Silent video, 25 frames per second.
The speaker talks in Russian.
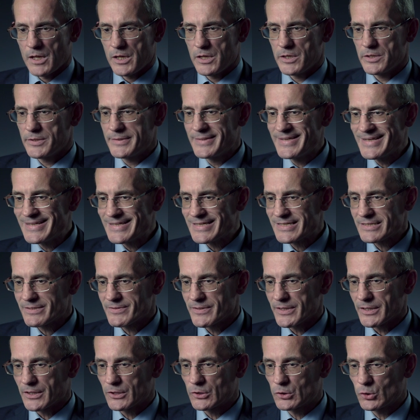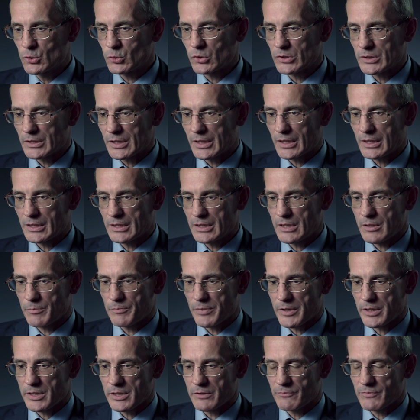Единственное, кто тогда
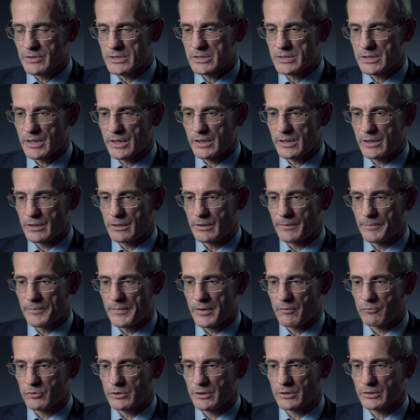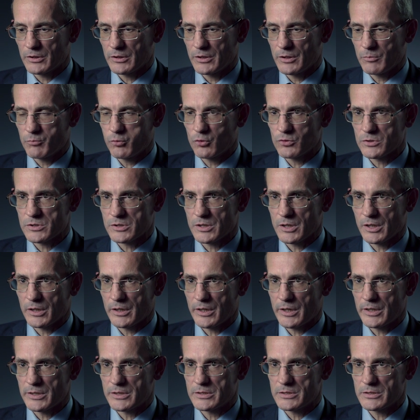противостоял вот этой японской
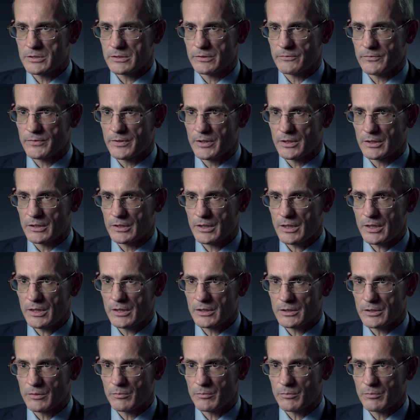агрессии в Китае,